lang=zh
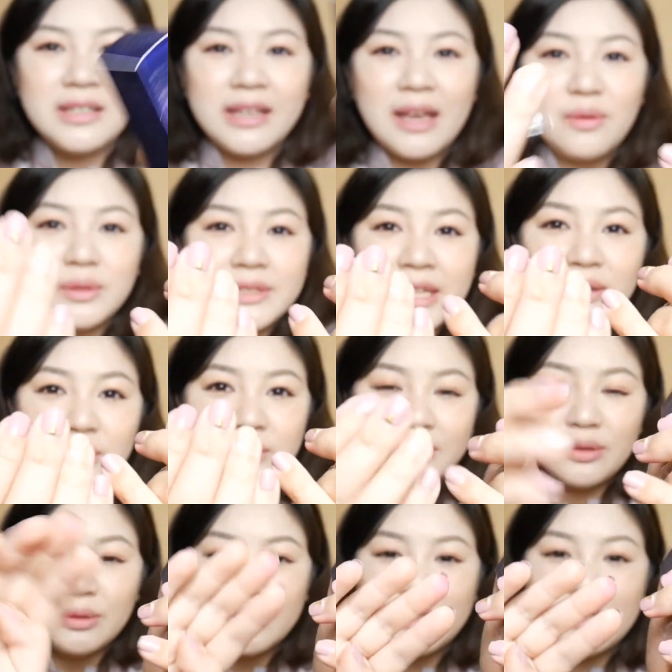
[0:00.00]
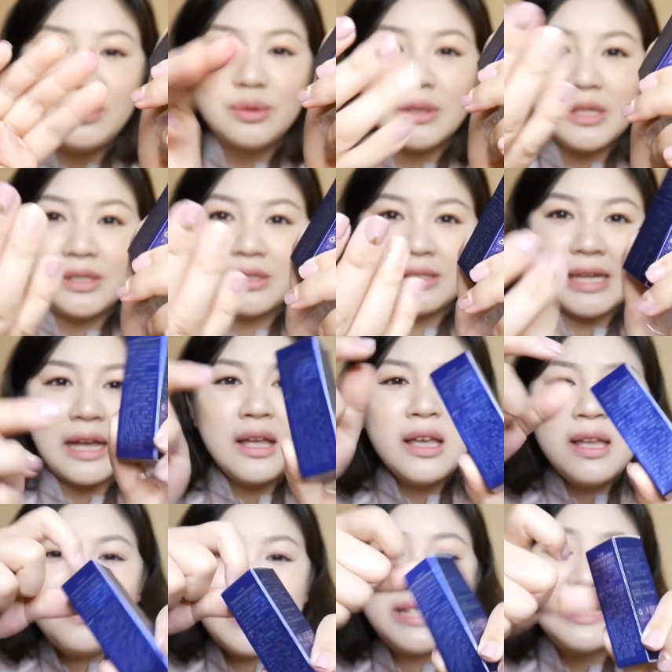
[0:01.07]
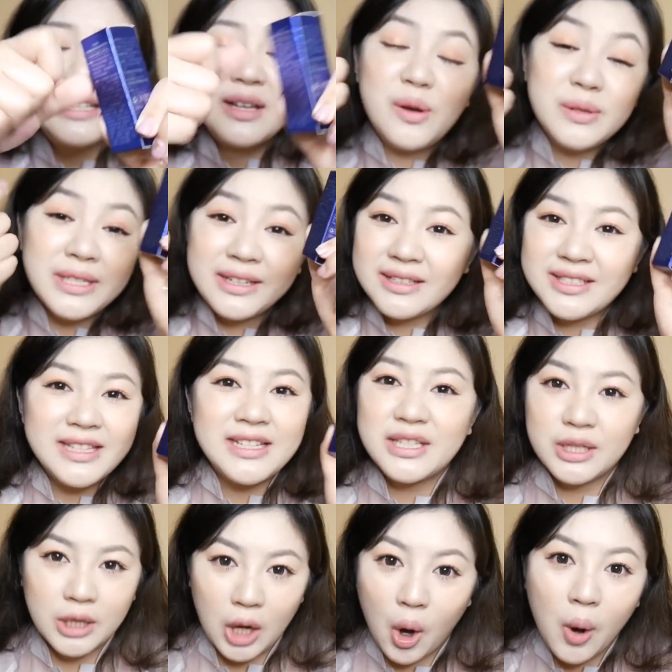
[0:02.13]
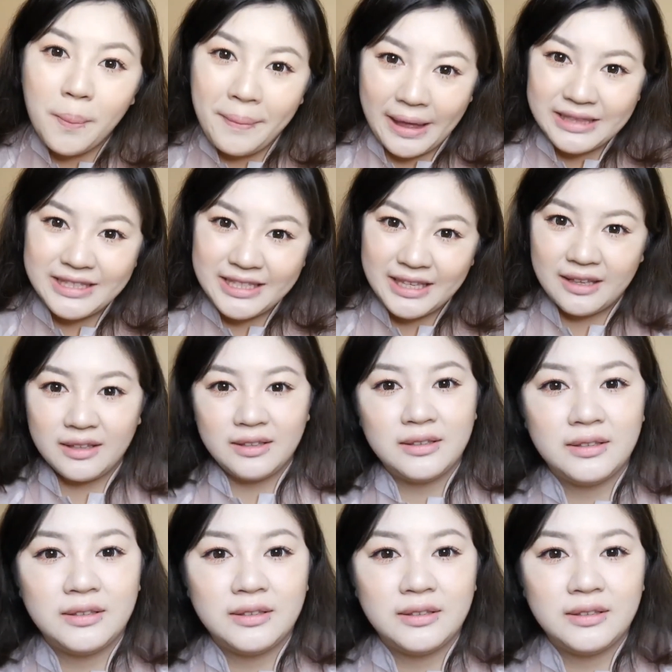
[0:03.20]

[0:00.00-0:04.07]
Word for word: 你看我像我这种新做的指甲，每次抠这个真的是抠半天。